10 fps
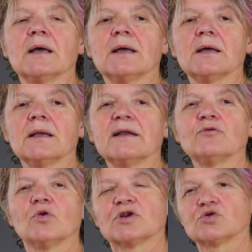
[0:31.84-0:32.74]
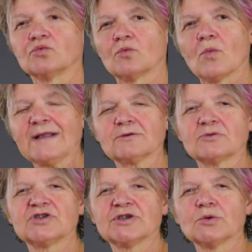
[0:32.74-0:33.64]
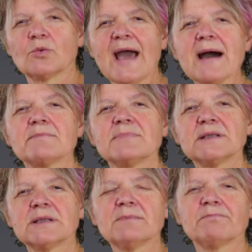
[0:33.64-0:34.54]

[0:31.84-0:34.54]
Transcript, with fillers: eh, lavora su 4-5 ambiti,